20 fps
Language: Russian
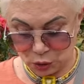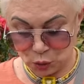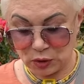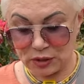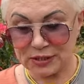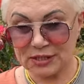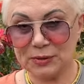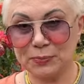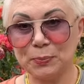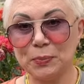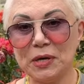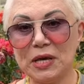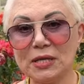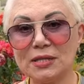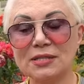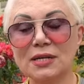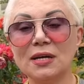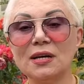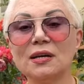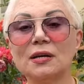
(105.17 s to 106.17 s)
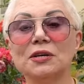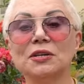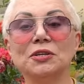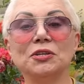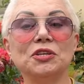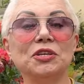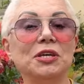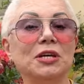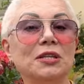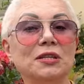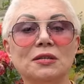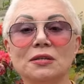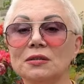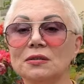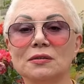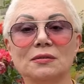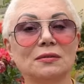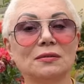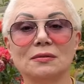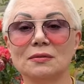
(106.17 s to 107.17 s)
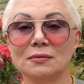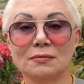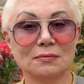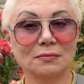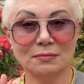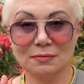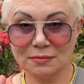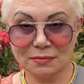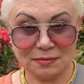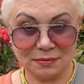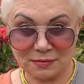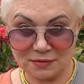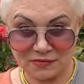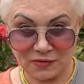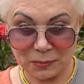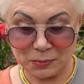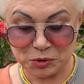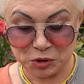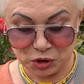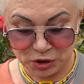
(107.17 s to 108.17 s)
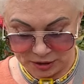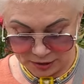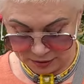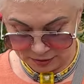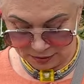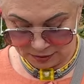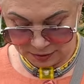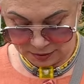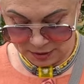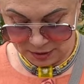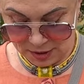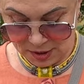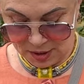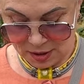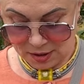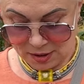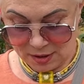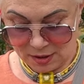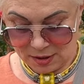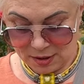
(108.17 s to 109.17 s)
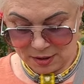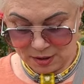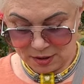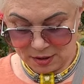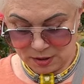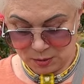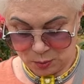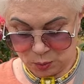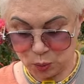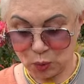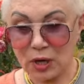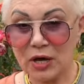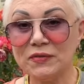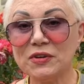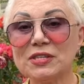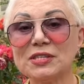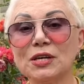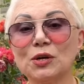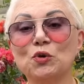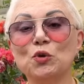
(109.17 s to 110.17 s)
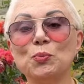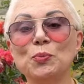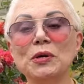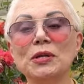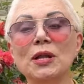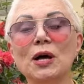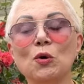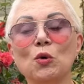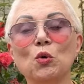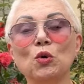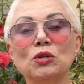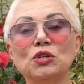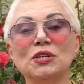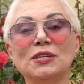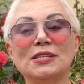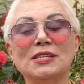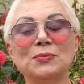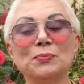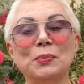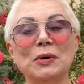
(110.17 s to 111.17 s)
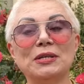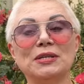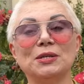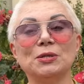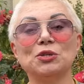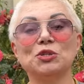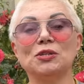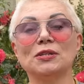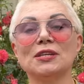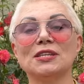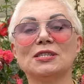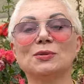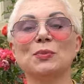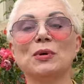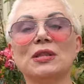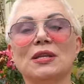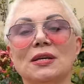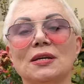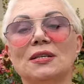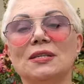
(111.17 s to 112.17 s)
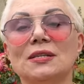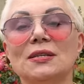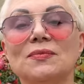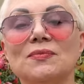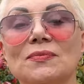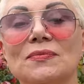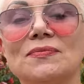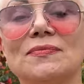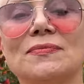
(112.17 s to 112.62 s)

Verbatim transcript: То есть петель нет вообще. Пуговицы купила очень симпатичные. Смотрите.